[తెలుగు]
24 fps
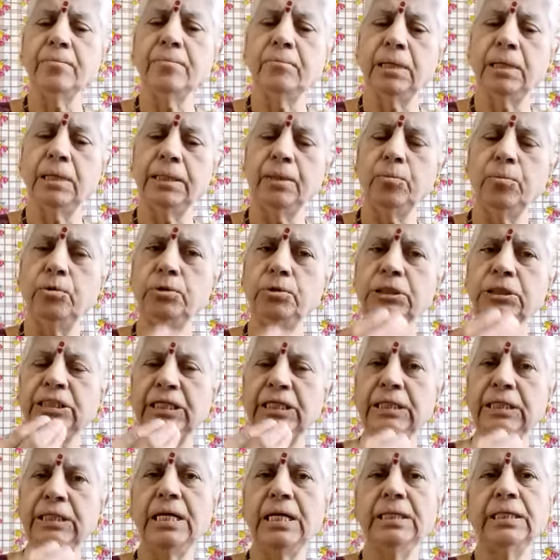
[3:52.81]
మనము
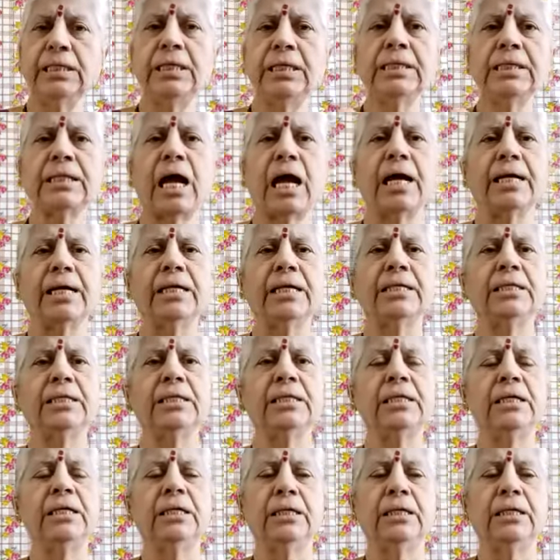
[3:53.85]
తినేది తాగేది